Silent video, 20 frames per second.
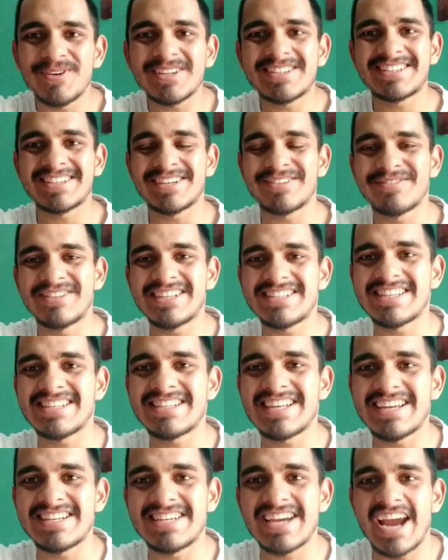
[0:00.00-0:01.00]
what's up this
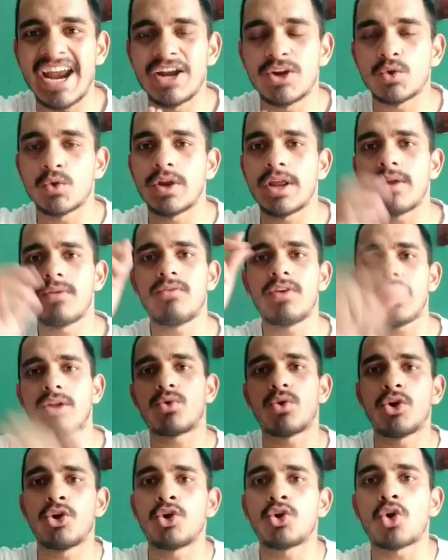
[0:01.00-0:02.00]
is AJ and today we are
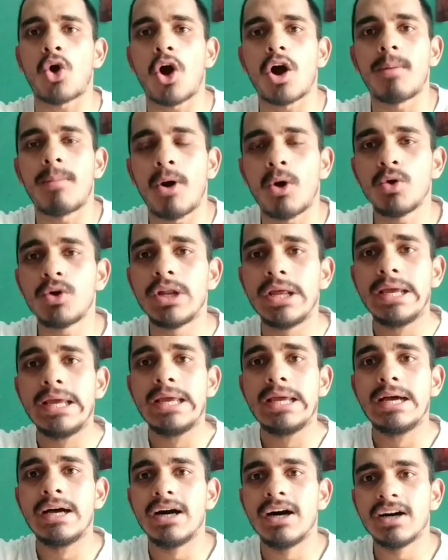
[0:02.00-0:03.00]
going to talk about
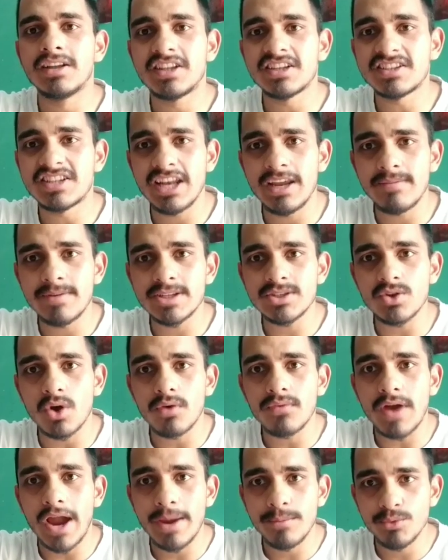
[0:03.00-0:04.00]
uh, the syllabus
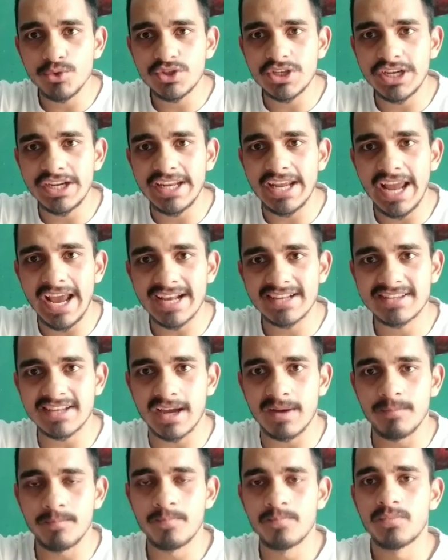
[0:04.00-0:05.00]
of IMUCT
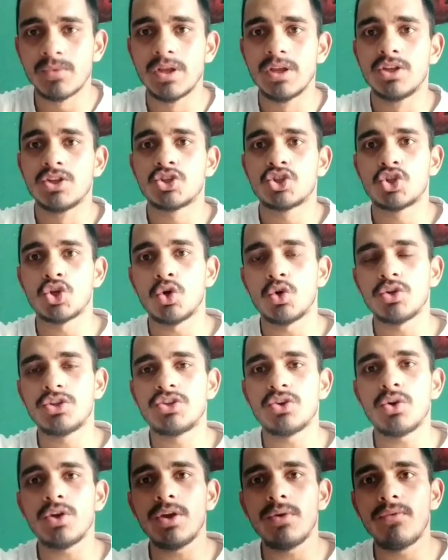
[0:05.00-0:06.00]
exam so
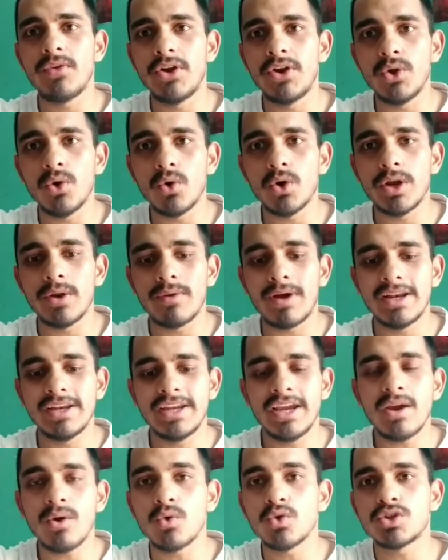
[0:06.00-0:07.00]
जो ये वीडियो होने
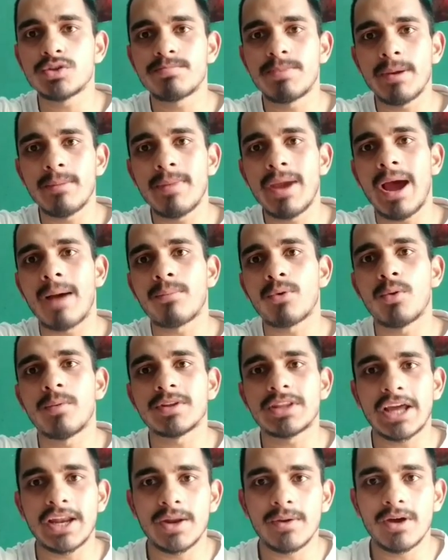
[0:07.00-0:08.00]
वाली है उस पर मैं आपको
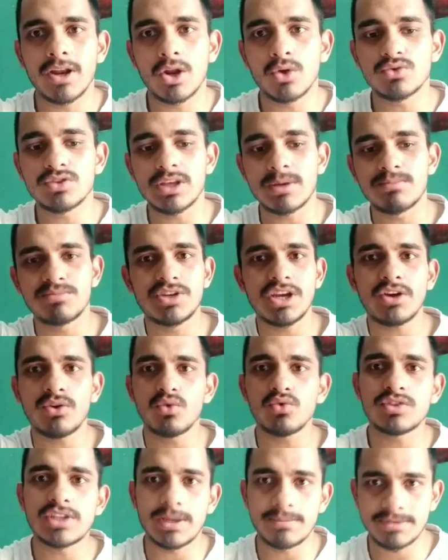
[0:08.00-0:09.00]
बताने वाला हूँ सब्जेक्ट
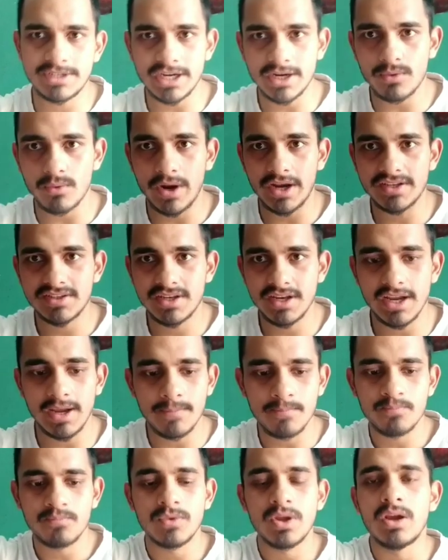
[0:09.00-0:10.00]
टू सब्जेक्ट वाइज ठीक है
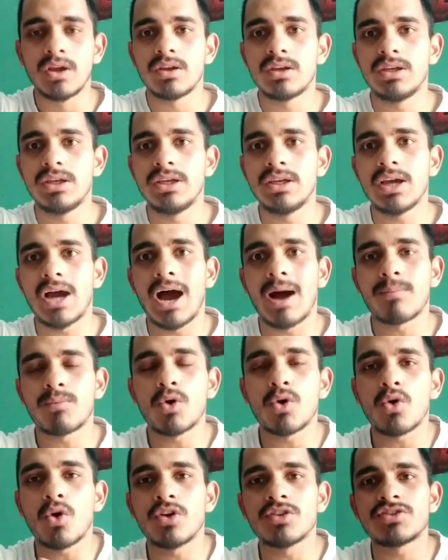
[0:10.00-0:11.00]
कि
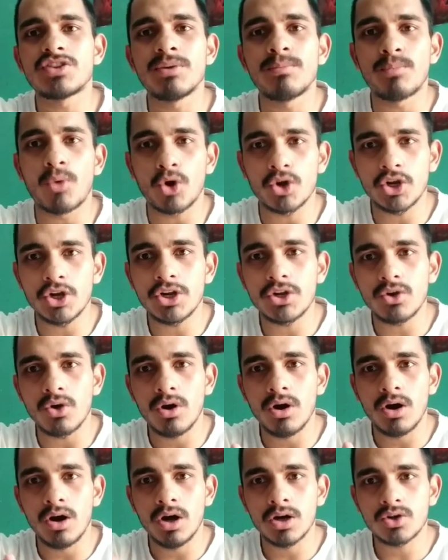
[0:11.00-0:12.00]
आपको कौन से इंपॉर्टेंट
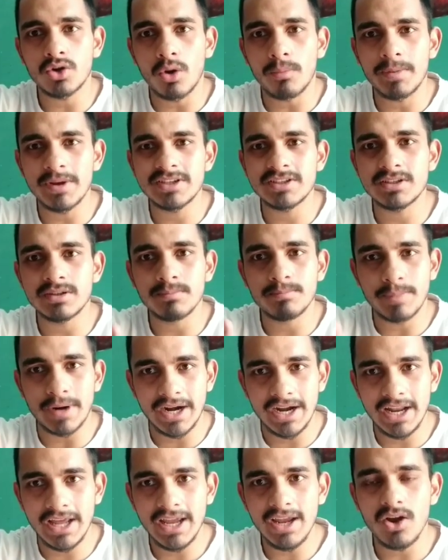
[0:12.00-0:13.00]
टॉपिक्स uh,
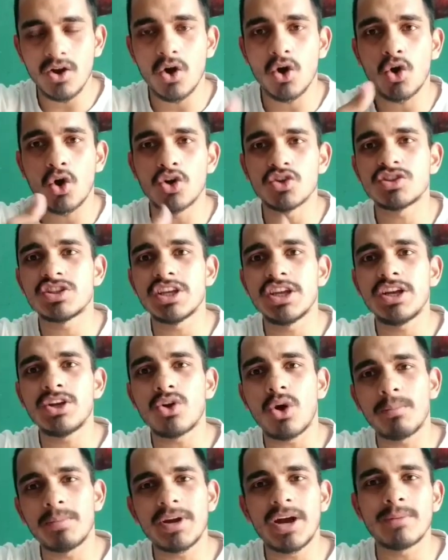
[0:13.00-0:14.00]
पढ़ने हैं कौन से
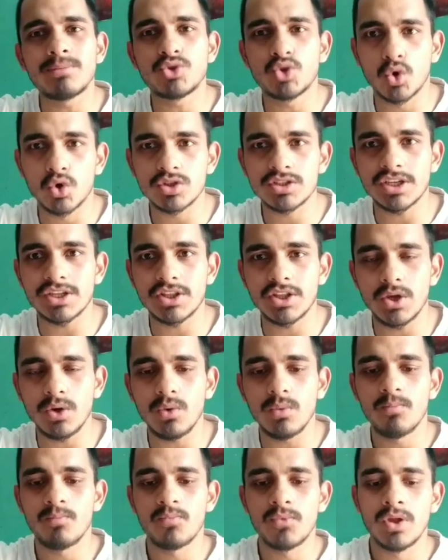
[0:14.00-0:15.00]
टॉपिक आप छोड़ सकते
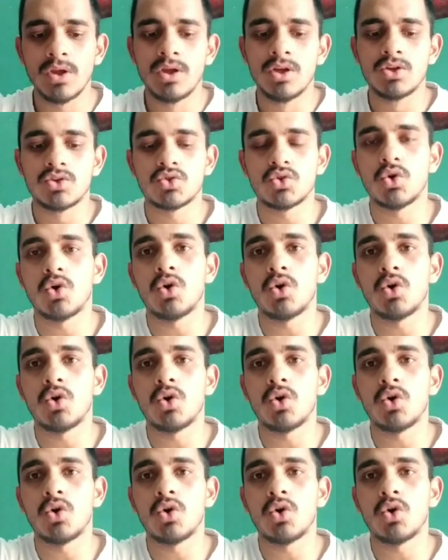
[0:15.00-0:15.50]
हो सो